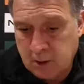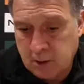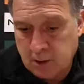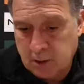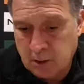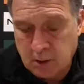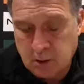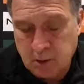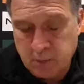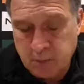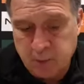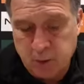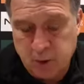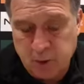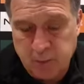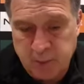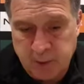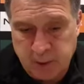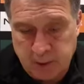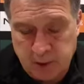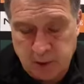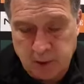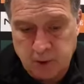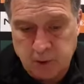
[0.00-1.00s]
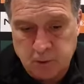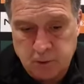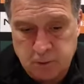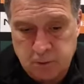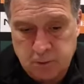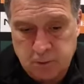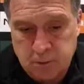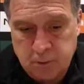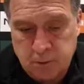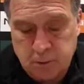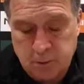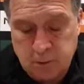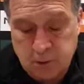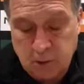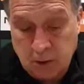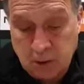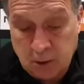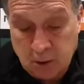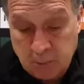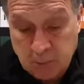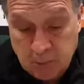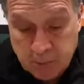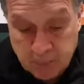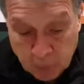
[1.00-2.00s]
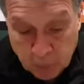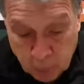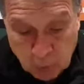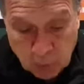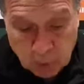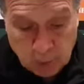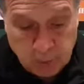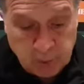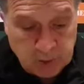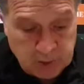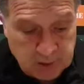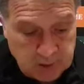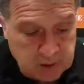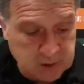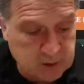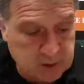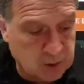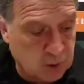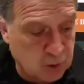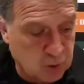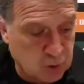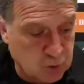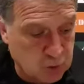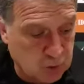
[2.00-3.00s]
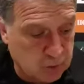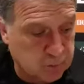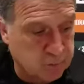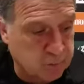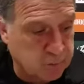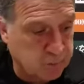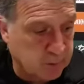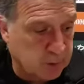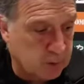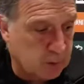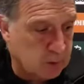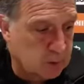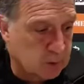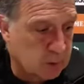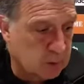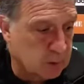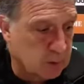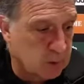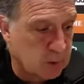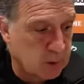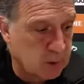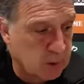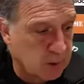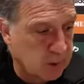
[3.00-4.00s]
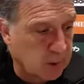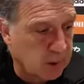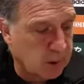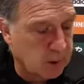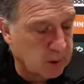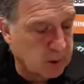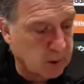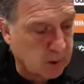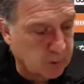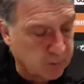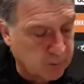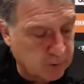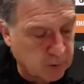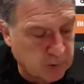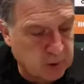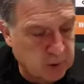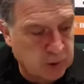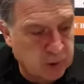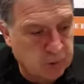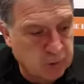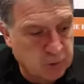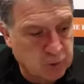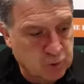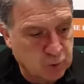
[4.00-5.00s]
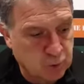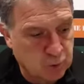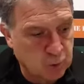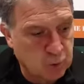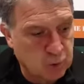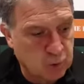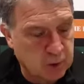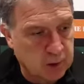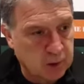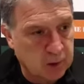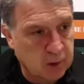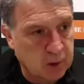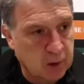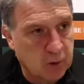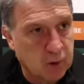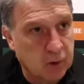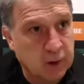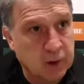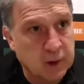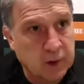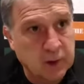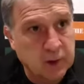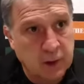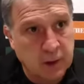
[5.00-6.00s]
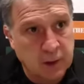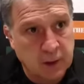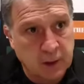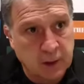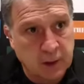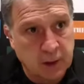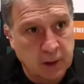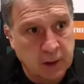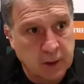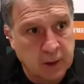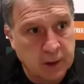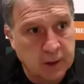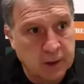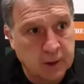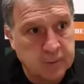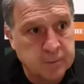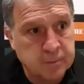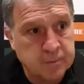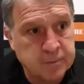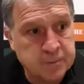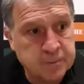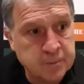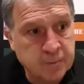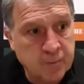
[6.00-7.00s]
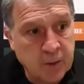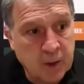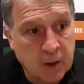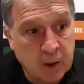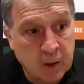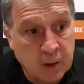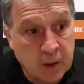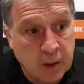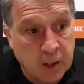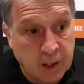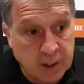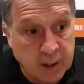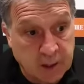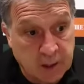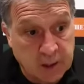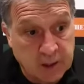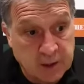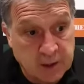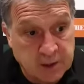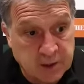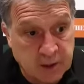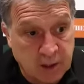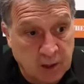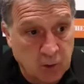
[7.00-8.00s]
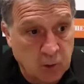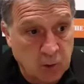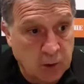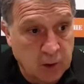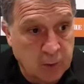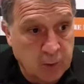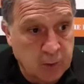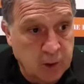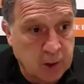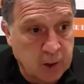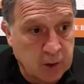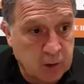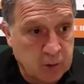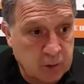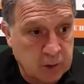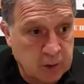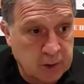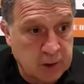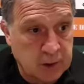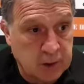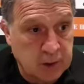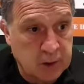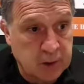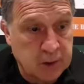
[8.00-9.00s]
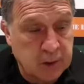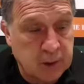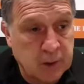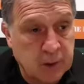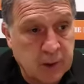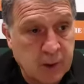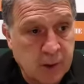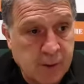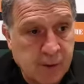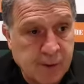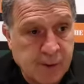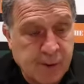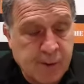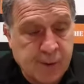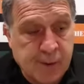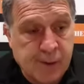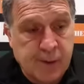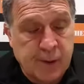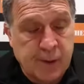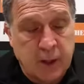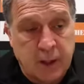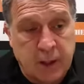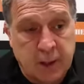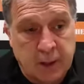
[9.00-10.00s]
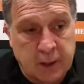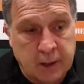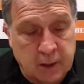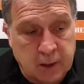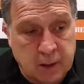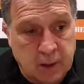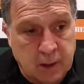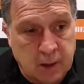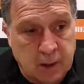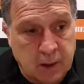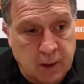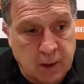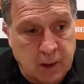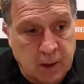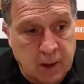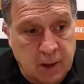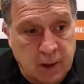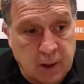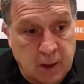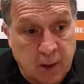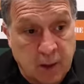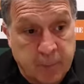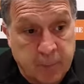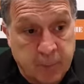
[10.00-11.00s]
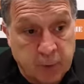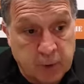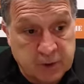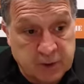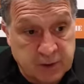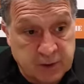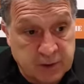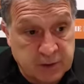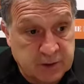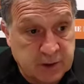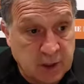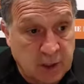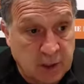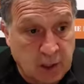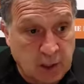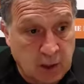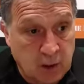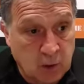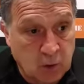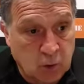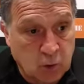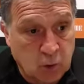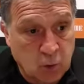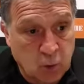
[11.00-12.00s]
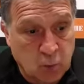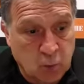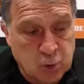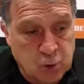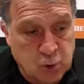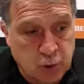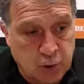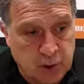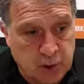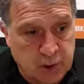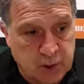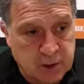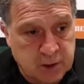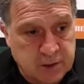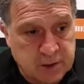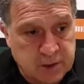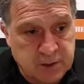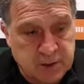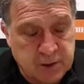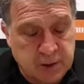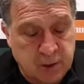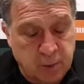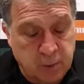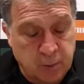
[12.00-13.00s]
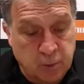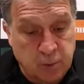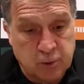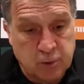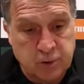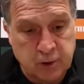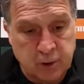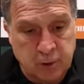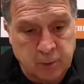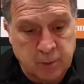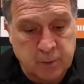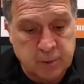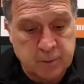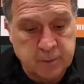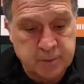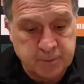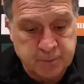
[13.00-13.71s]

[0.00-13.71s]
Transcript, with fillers: este tipo de partidos. Desde mi punto de vista sí lo son, pero en definitiva son ustedes los que tienen que analizar lo que vieron y, este, y después sacar las conclusiones de si sirve o no sirve.